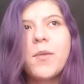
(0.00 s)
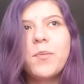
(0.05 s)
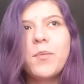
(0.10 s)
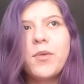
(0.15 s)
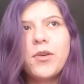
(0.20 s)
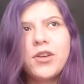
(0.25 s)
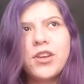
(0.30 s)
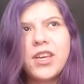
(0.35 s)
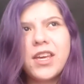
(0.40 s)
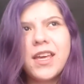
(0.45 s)

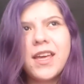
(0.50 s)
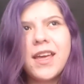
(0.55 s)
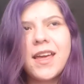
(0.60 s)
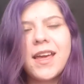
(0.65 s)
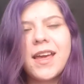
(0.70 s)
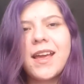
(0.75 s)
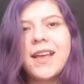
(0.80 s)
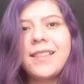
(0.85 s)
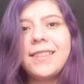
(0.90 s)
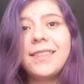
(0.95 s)

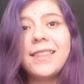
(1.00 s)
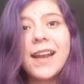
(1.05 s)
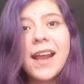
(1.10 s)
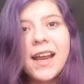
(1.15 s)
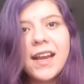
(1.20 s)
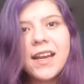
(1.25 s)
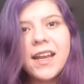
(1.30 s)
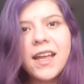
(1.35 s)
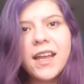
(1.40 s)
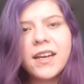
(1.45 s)
porque el
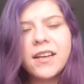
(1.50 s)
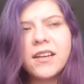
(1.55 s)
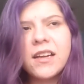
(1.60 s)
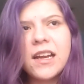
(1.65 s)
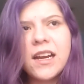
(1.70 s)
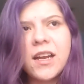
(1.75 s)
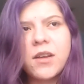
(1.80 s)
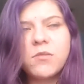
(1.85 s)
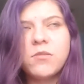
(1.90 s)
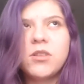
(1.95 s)
tráiler,
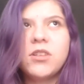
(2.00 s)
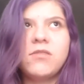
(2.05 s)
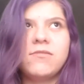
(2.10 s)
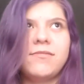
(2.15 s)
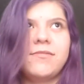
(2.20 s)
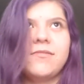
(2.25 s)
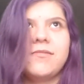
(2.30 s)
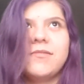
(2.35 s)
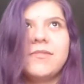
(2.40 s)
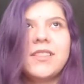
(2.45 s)
bueno,
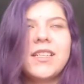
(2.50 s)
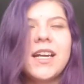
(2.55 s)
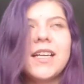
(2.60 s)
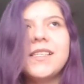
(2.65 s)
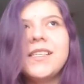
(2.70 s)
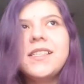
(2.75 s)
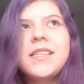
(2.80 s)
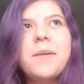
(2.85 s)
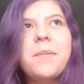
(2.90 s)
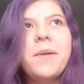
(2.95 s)

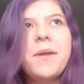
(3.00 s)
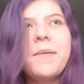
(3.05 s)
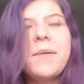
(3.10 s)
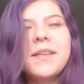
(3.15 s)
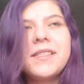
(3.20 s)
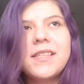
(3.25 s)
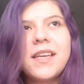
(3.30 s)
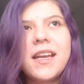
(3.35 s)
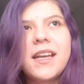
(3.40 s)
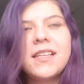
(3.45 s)
casi siempre
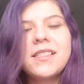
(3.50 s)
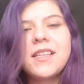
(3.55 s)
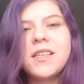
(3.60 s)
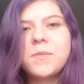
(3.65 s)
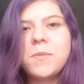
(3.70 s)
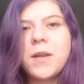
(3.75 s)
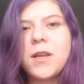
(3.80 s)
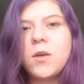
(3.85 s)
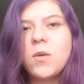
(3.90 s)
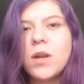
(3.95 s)
ves que en estas
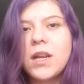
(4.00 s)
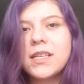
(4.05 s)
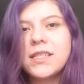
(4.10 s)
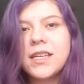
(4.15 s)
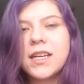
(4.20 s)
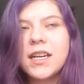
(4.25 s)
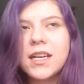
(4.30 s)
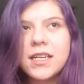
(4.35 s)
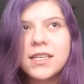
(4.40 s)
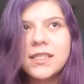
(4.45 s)
películas
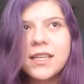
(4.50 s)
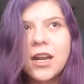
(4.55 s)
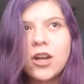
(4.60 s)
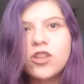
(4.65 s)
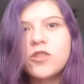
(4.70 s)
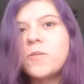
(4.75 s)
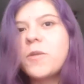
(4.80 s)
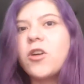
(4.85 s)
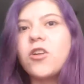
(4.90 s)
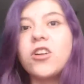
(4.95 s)
de risa
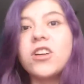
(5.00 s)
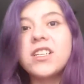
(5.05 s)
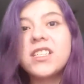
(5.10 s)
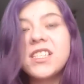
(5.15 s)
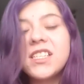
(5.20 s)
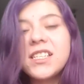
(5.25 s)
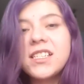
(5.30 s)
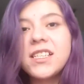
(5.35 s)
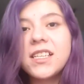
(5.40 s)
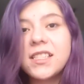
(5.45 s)
los mejores
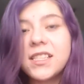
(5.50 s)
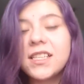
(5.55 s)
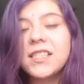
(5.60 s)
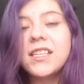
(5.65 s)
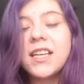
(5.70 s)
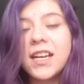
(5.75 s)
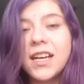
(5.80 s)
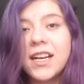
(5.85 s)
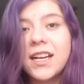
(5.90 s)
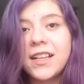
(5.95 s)
chistes
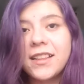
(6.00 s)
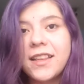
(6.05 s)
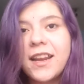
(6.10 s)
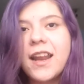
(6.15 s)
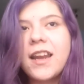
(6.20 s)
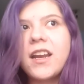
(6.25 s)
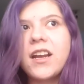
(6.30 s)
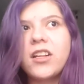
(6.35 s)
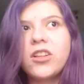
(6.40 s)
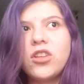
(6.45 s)
están en el
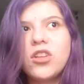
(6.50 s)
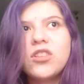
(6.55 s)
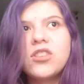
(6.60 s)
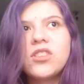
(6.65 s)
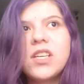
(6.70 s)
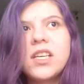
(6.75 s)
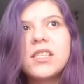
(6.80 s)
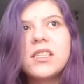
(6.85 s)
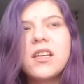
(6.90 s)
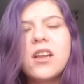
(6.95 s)
tráiler,
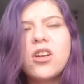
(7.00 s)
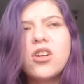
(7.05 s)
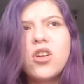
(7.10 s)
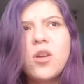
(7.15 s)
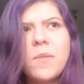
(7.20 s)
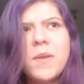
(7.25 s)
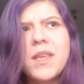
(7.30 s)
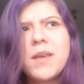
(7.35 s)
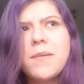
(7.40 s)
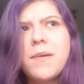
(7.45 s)
entonces no
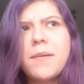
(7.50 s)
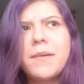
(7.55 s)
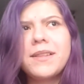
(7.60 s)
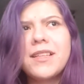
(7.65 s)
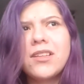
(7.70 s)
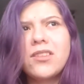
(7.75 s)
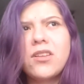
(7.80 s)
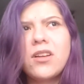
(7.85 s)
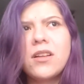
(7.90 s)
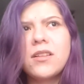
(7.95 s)
me llamaba
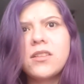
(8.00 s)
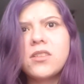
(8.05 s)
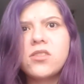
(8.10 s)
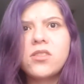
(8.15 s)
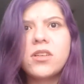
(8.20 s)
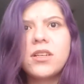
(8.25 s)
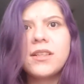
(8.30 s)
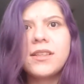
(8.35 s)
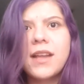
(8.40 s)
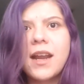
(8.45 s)
tanto la
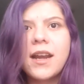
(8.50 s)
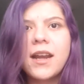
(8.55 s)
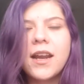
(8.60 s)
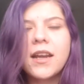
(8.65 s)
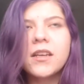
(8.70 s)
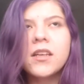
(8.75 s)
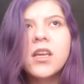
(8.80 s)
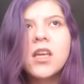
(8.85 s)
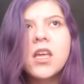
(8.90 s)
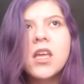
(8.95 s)
atención el
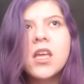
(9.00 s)
tráiler.